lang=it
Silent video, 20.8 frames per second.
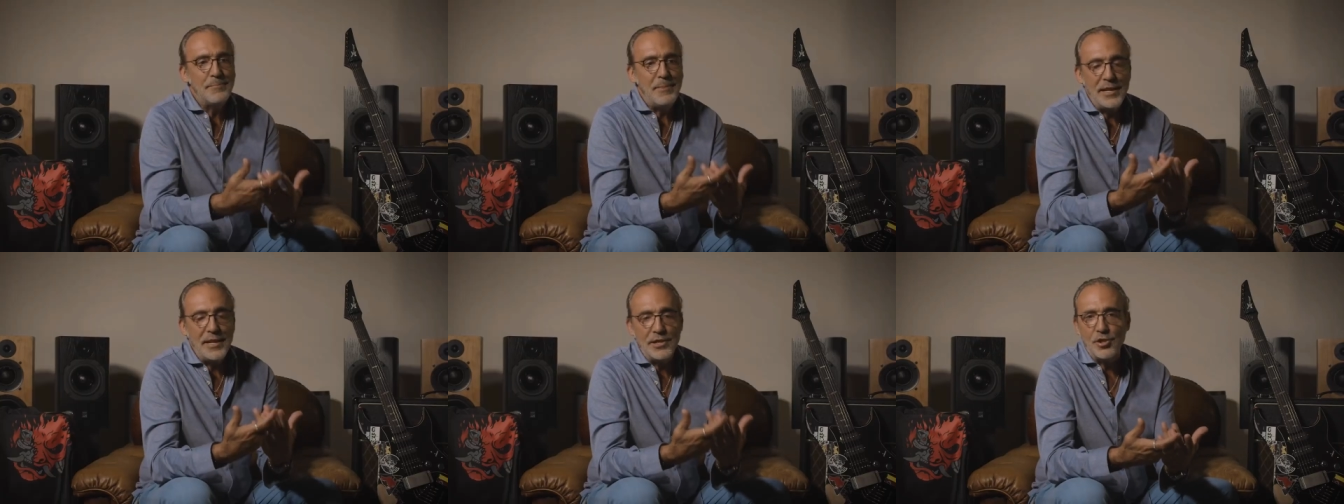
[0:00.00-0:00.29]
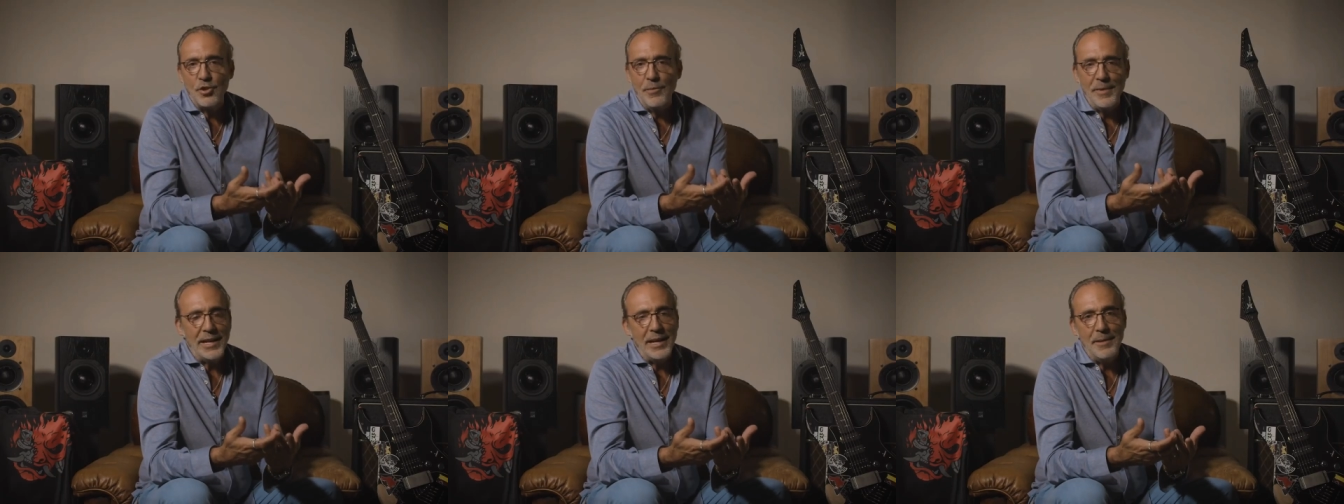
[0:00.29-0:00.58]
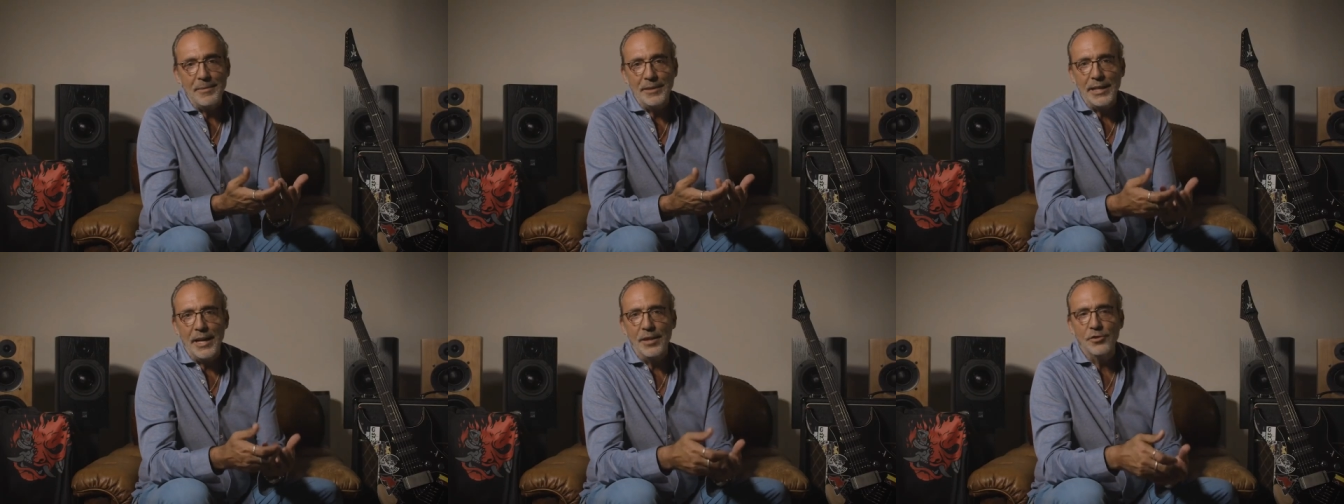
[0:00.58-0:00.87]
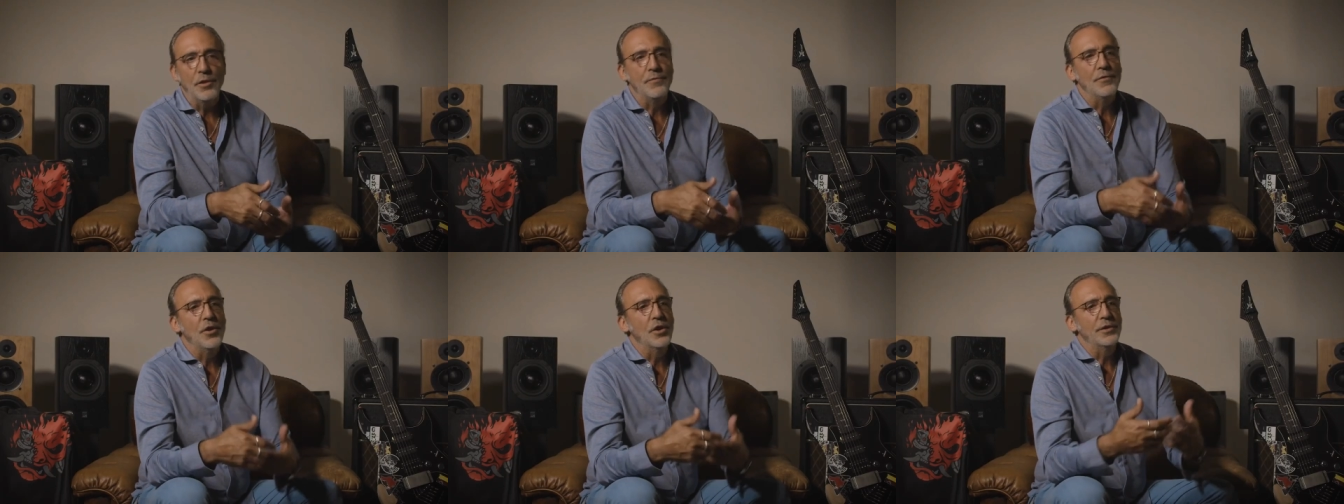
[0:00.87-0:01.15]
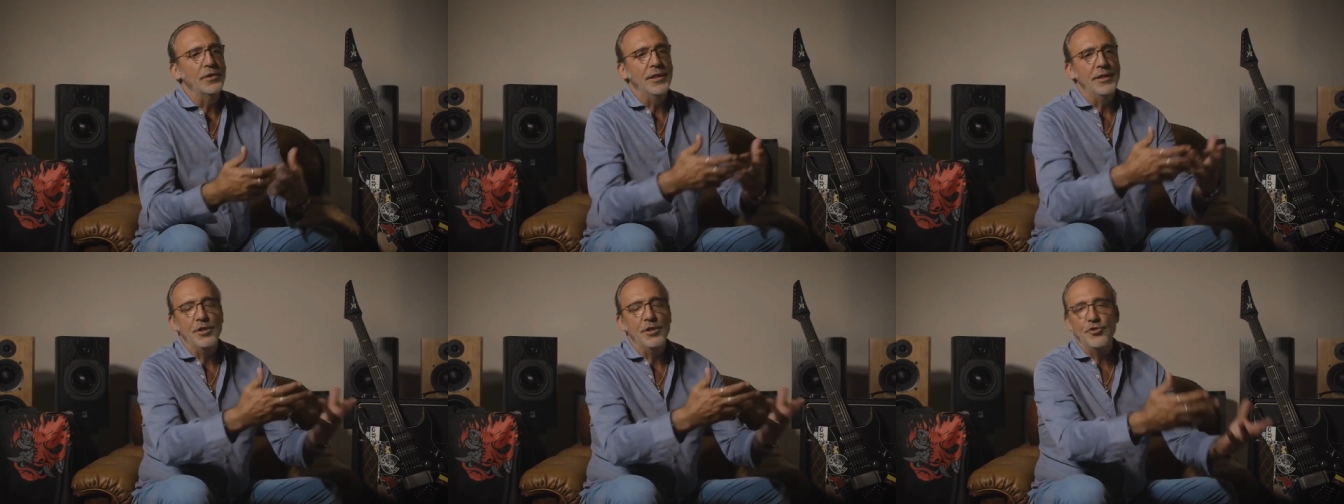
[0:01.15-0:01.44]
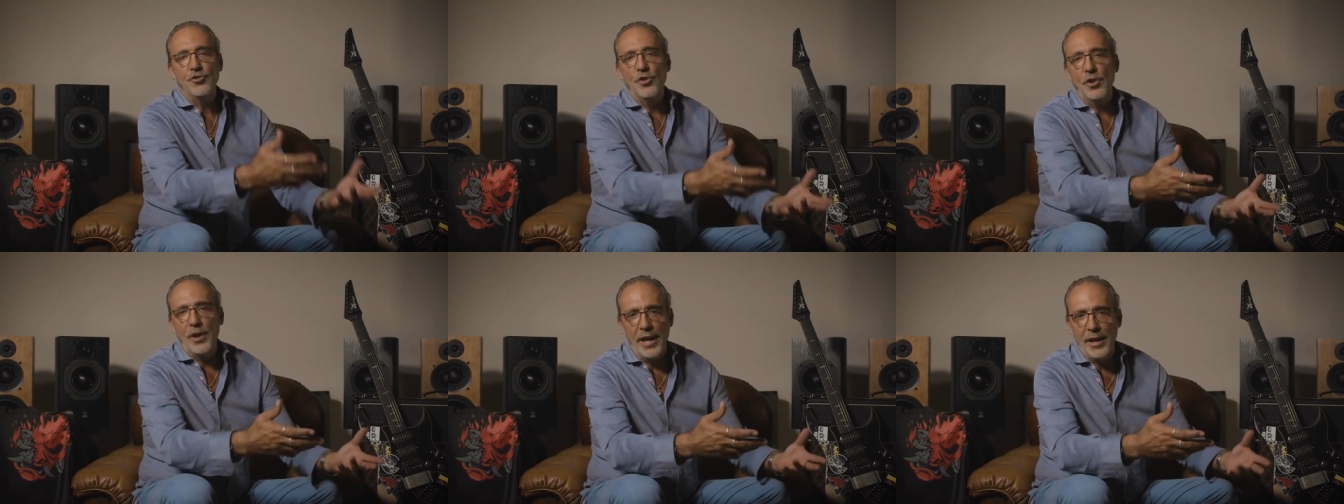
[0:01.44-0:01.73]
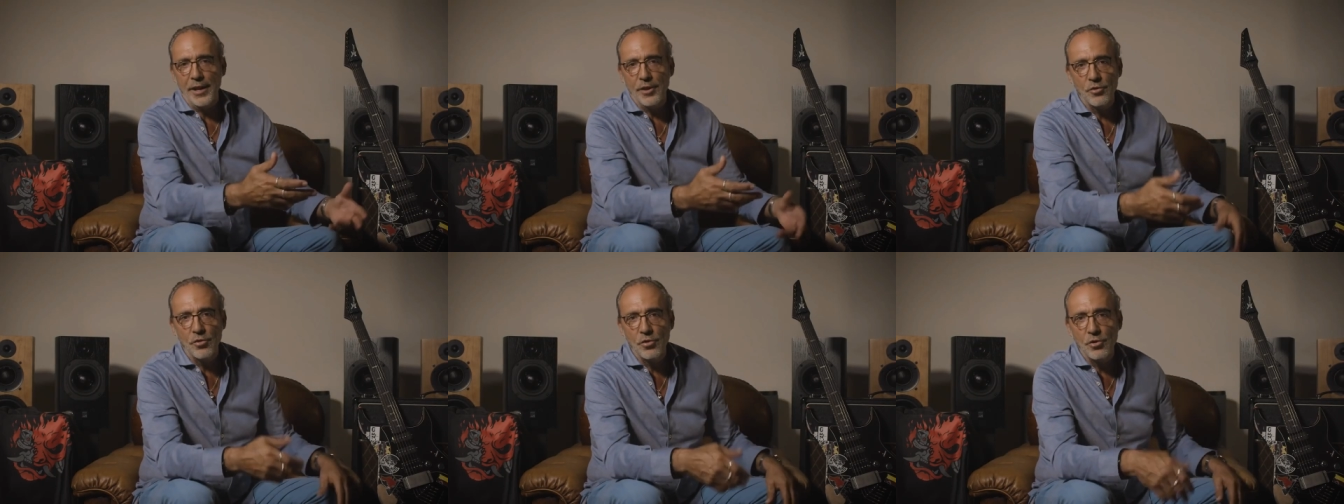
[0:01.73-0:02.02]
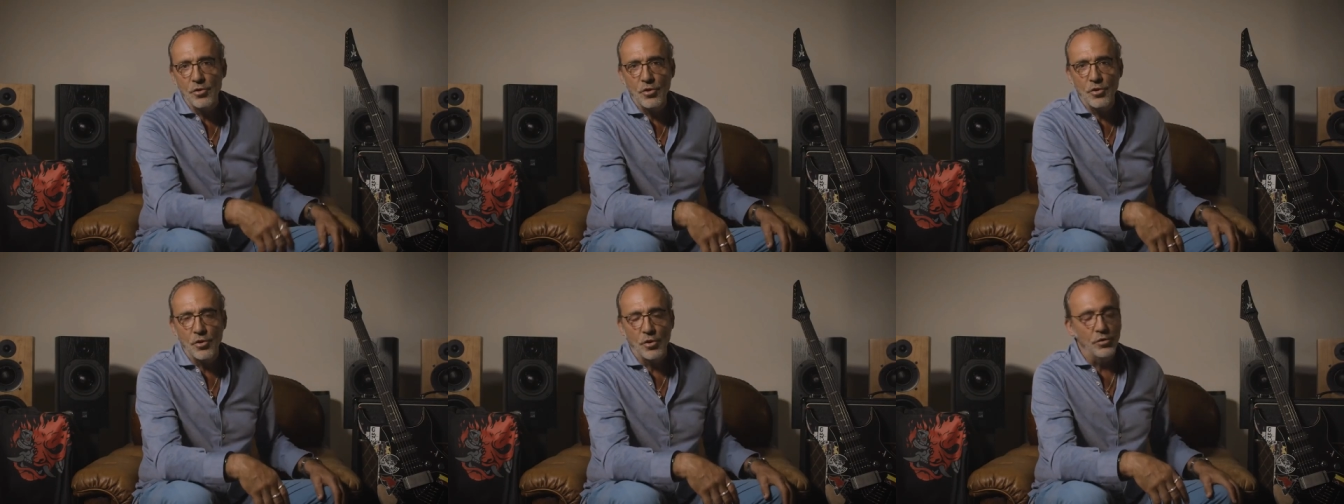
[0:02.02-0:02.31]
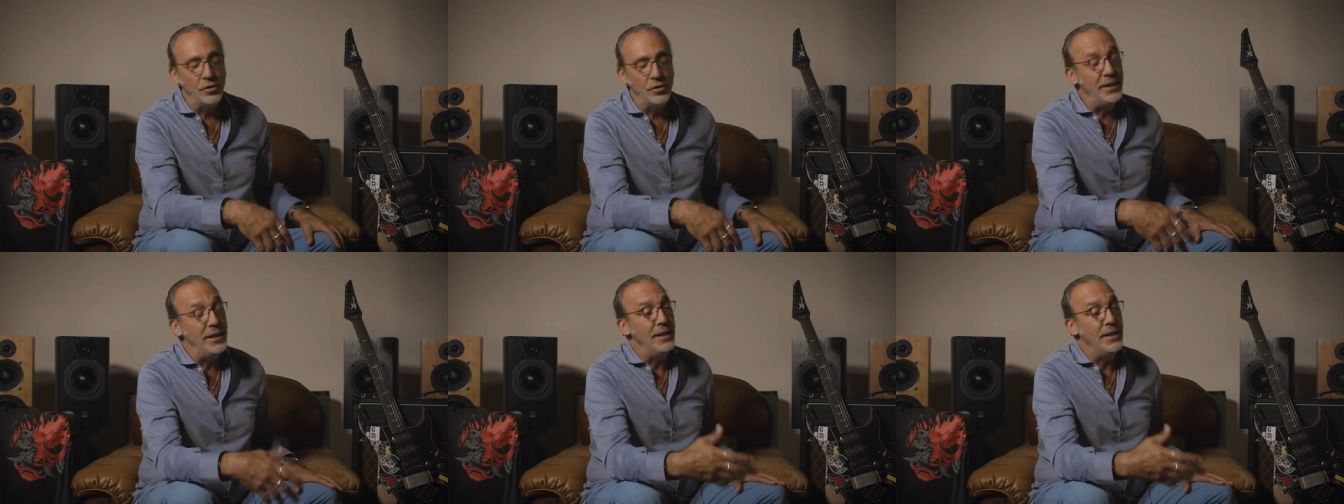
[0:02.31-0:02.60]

spesso mi è capitato a volte di giocare con loro,